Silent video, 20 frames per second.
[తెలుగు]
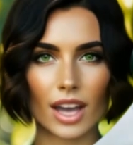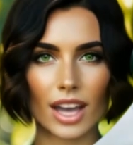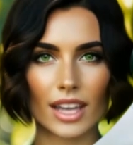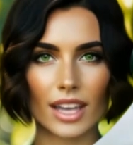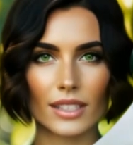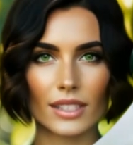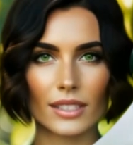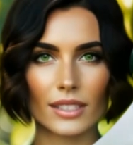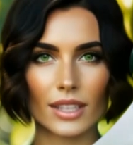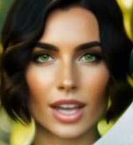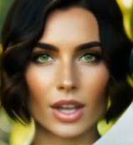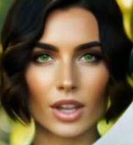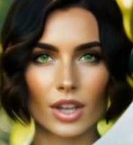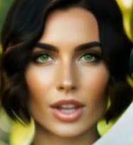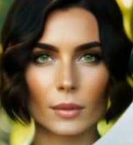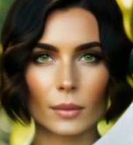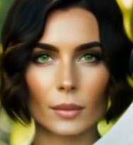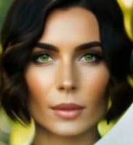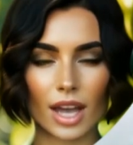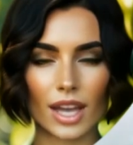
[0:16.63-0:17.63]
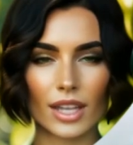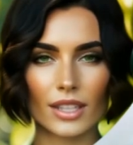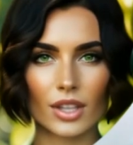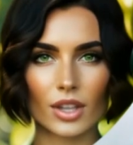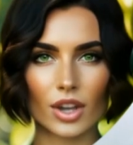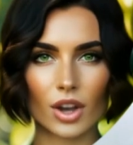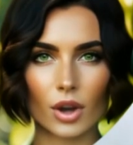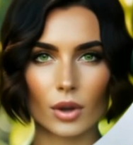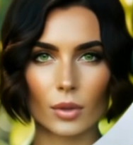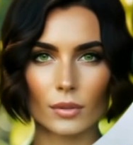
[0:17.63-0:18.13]
దరిచేరవు
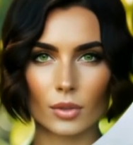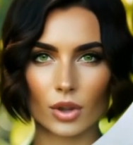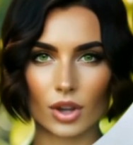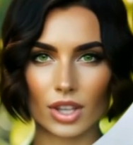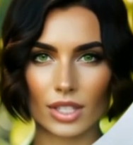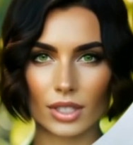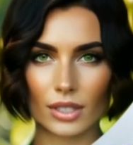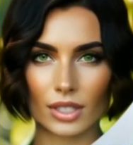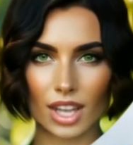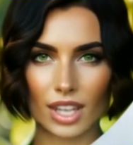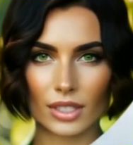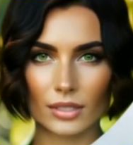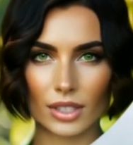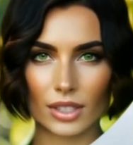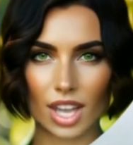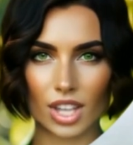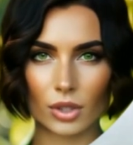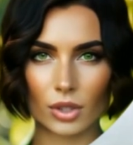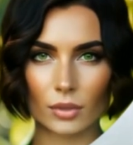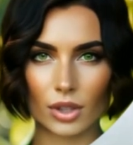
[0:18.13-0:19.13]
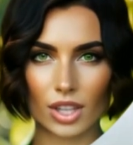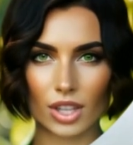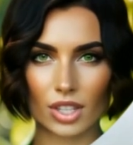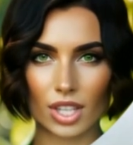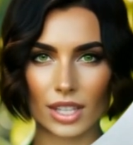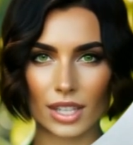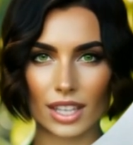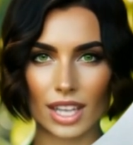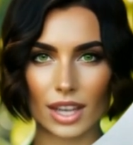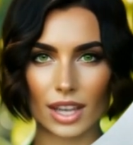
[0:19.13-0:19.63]
కాలిన చోట
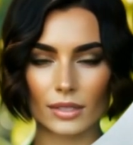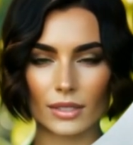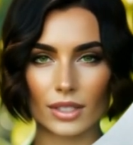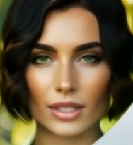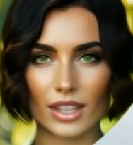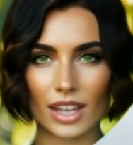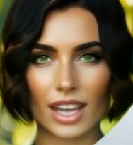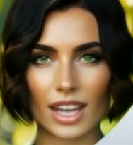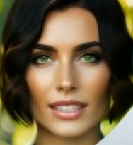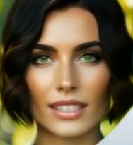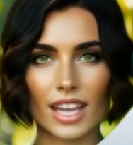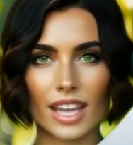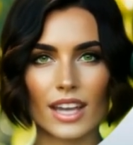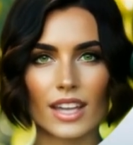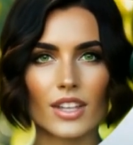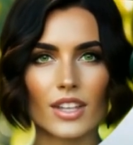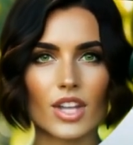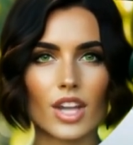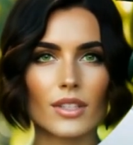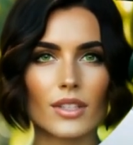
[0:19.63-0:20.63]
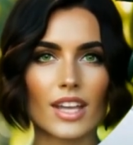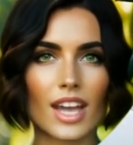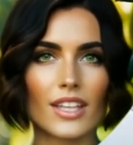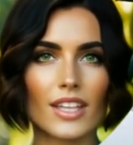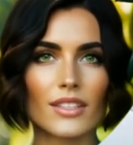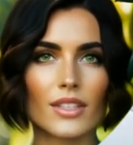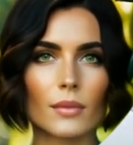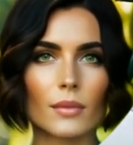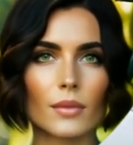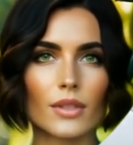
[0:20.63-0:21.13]
కలబంద రసం వాడితే
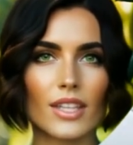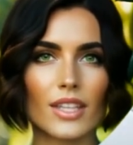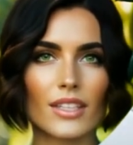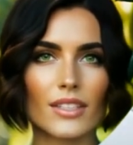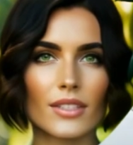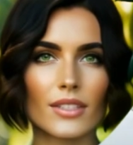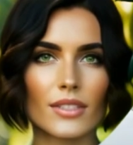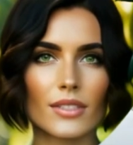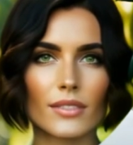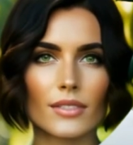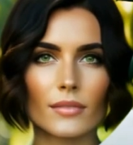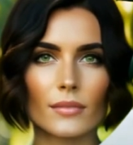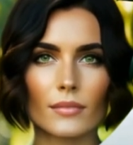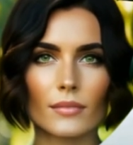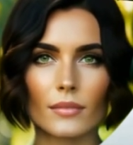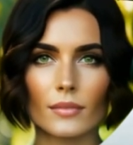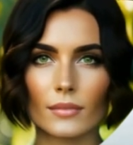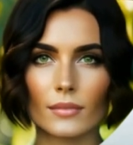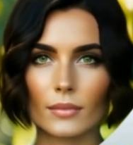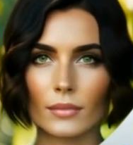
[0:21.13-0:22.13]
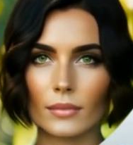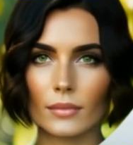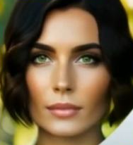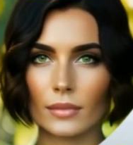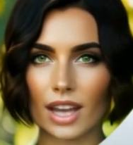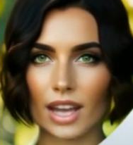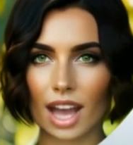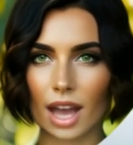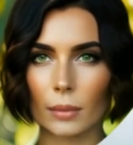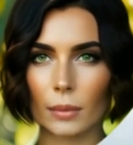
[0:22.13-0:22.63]
పూర్తి ప్రయోజనం
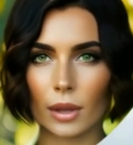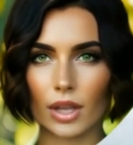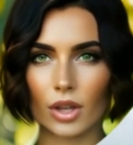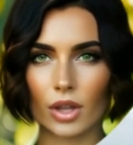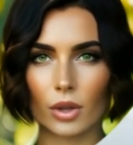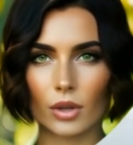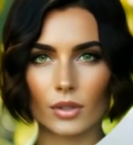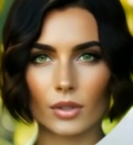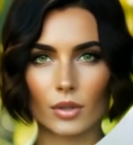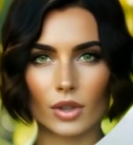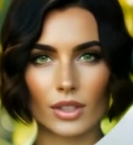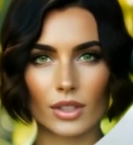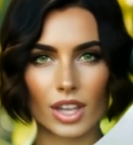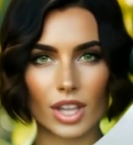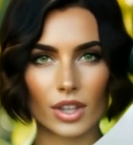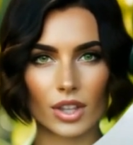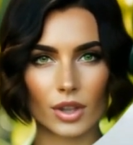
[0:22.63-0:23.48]
వ్యాధి